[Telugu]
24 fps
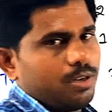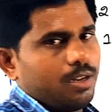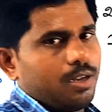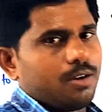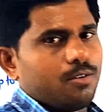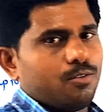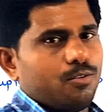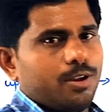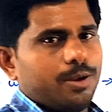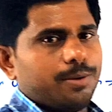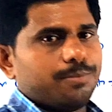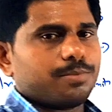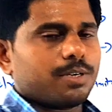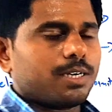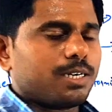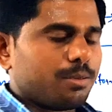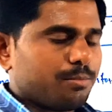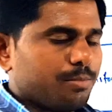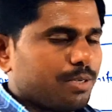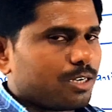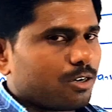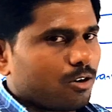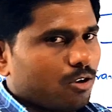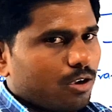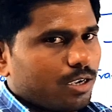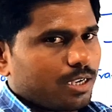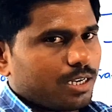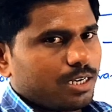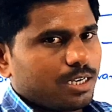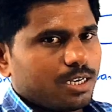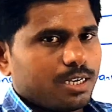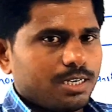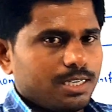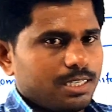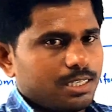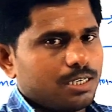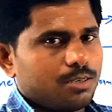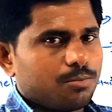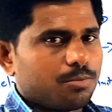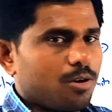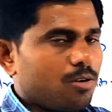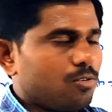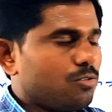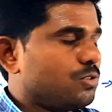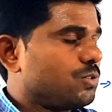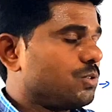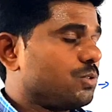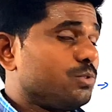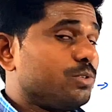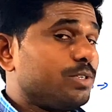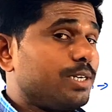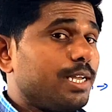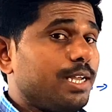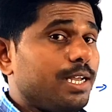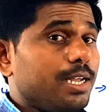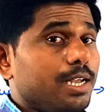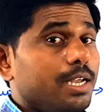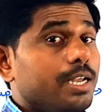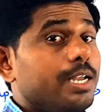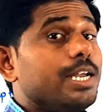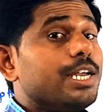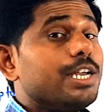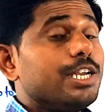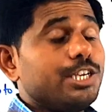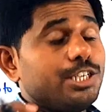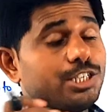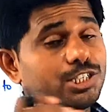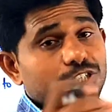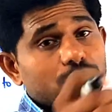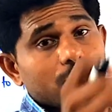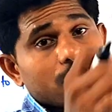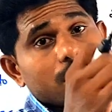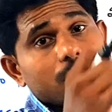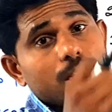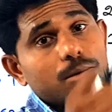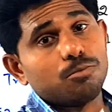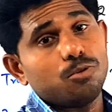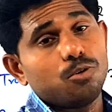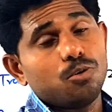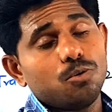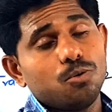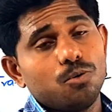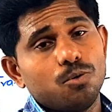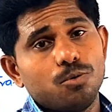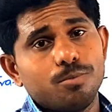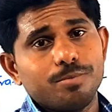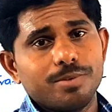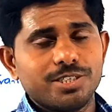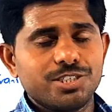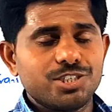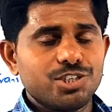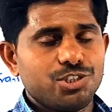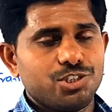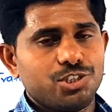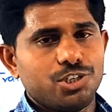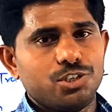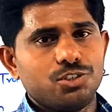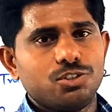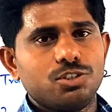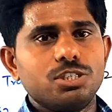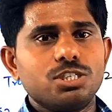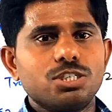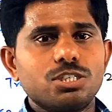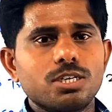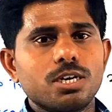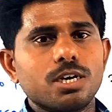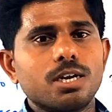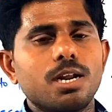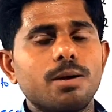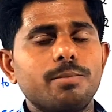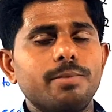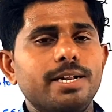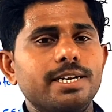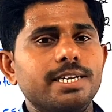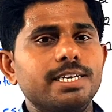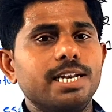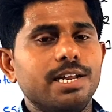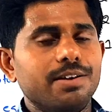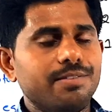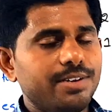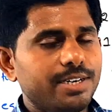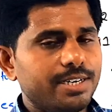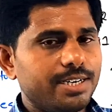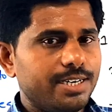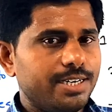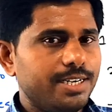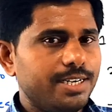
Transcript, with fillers: ఉన్నా కూడా అంటే మీకు లాగిన్ కానీ ఏదైనా ప్రాబ్లమ్స్ ఉంటే ఇన్స్టాగ్రామ్లో మెసేజ్ చేయొచ్చు ఇన్స్టాగ్రామ్ ఐడి నవీన్